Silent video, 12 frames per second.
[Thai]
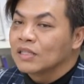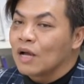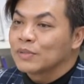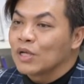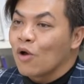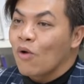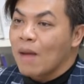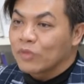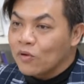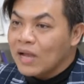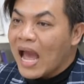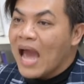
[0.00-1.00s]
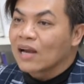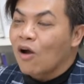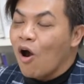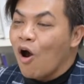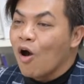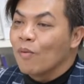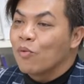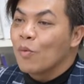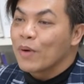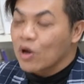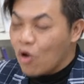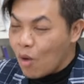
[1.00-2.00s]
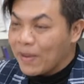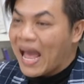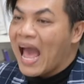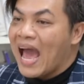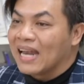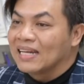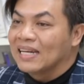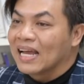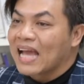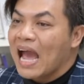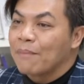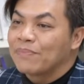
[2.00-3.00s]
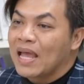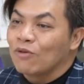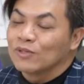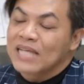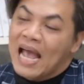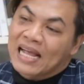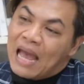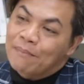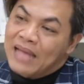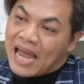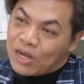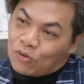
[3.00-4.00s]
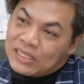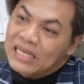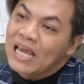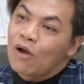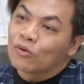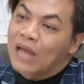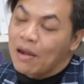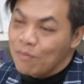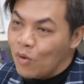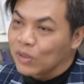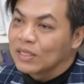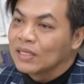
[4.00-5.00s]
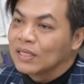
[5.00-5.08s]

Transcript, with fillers: ตอบสนองความต้องการของผู้ประกอบการนะครับในอุตสาหกรรมการท่องเที่ยวทั้งหมด